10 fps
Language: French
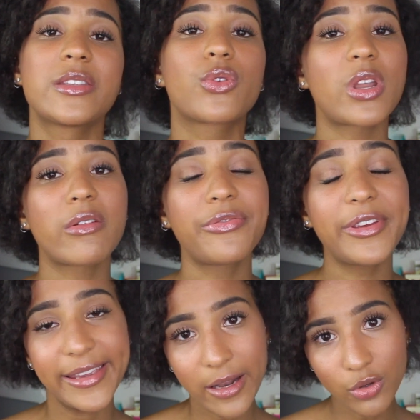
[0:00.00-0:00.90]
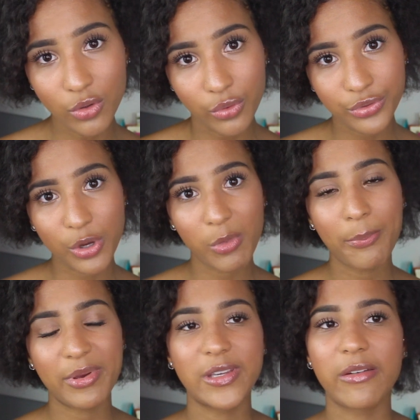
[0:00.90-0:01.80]
c'est qu'on avait fait quelques courses quand
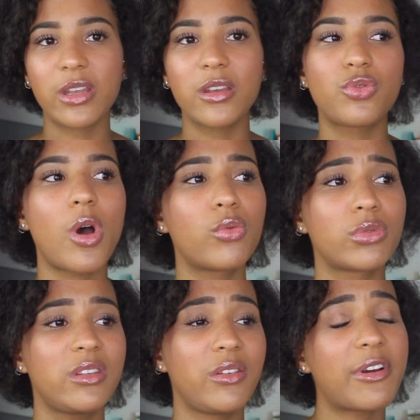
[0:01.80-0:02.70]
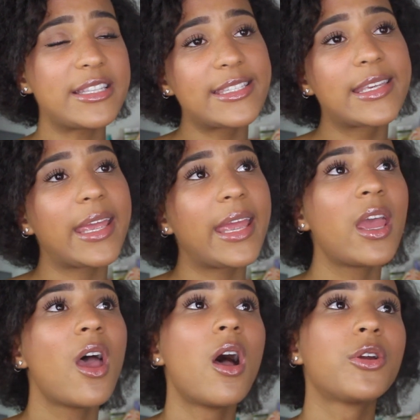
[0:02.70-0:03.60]
même parce qu'il y avait des soirs où on était fatigué,
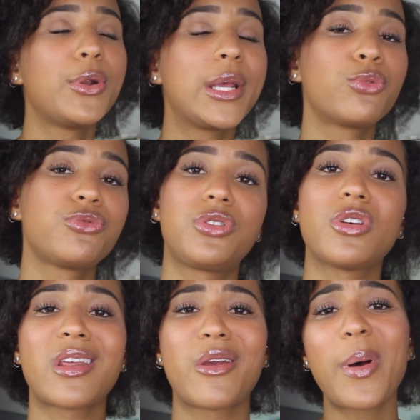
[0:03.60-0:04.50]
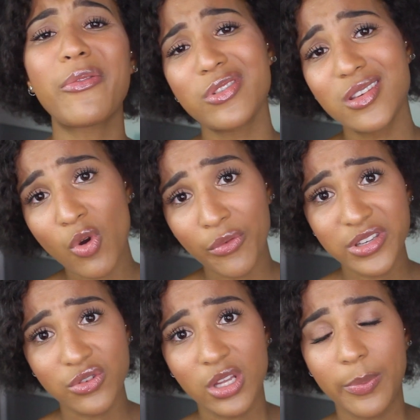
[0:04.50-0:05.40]
que les conducteurs n'avaient pas forcément
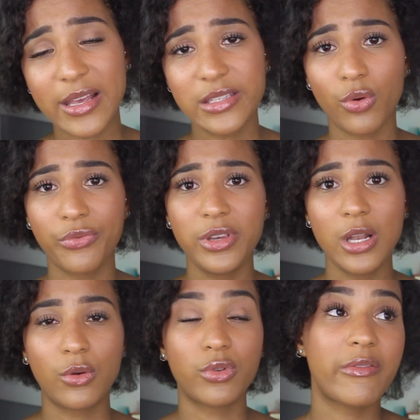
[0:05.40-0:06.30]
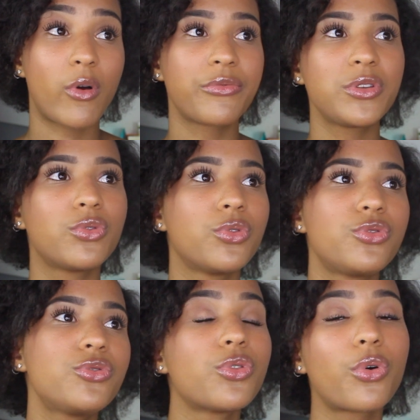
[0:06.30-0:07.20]
envie de se déplacer en ville et qu'on avait envie de
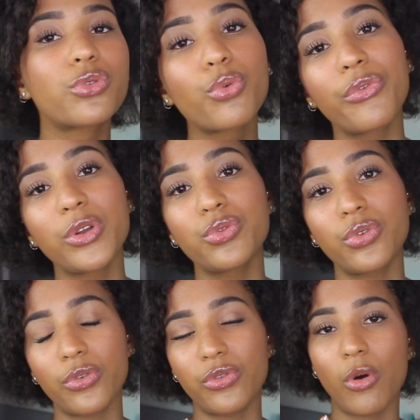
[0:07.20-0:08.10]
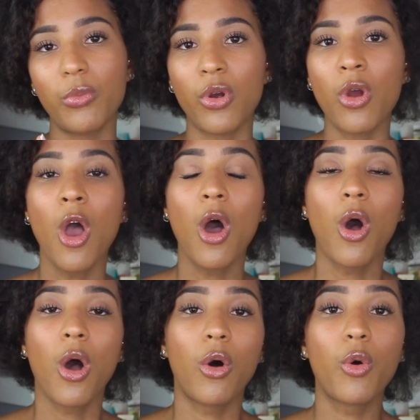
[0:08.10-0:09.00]
juste se retrouver tous ensemble euh,
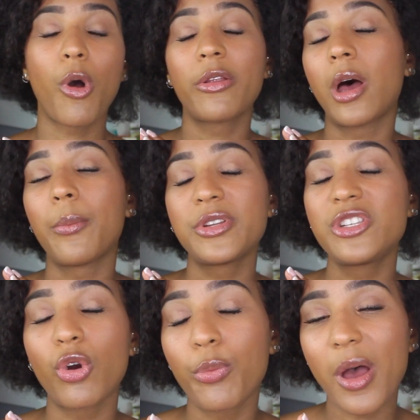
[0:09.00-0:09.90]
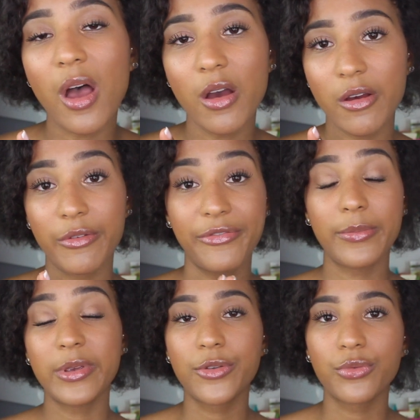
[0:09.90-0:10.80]
au bord d'un petit repas fait
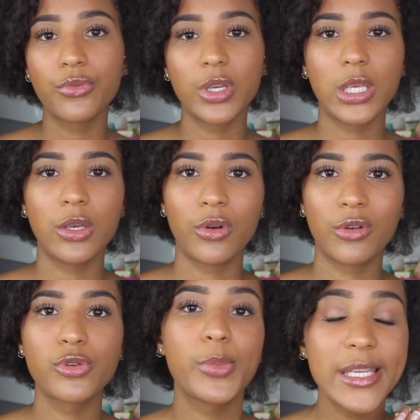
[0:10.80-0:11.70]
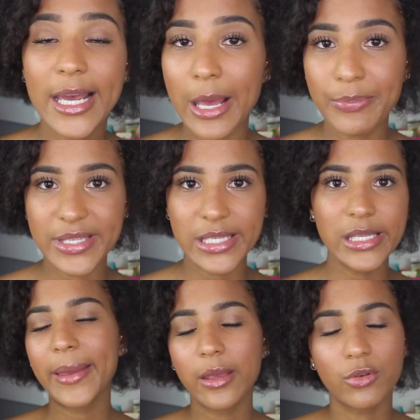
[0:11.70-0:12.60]
maison et se baigner à la piscine.
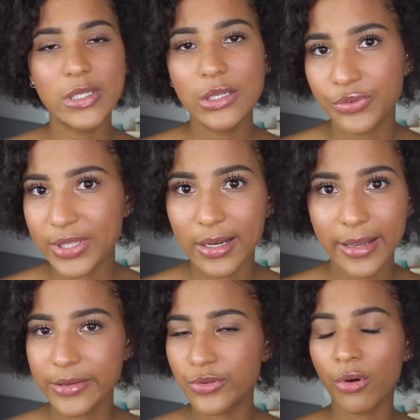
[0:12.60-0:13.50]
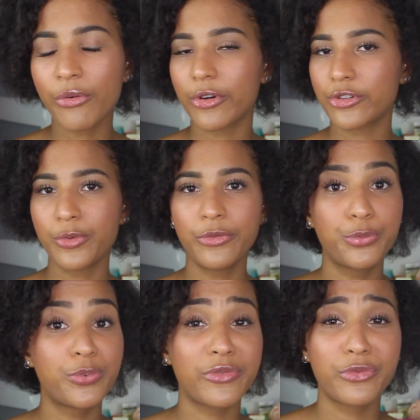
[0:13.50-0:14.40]
Après, en ce qui concerne les restaurants, franchement, vous
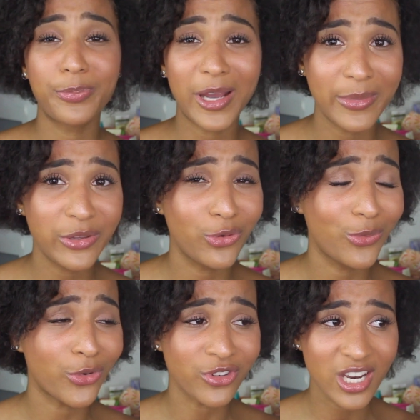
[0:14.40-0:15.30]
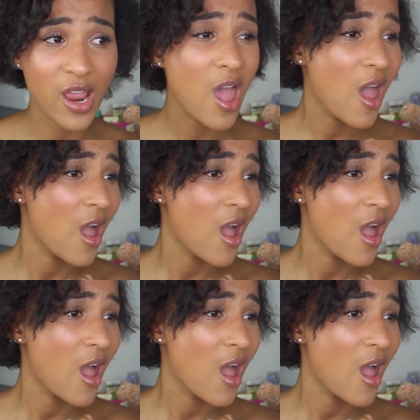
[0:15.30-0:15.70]
pouvez vous permettre de manger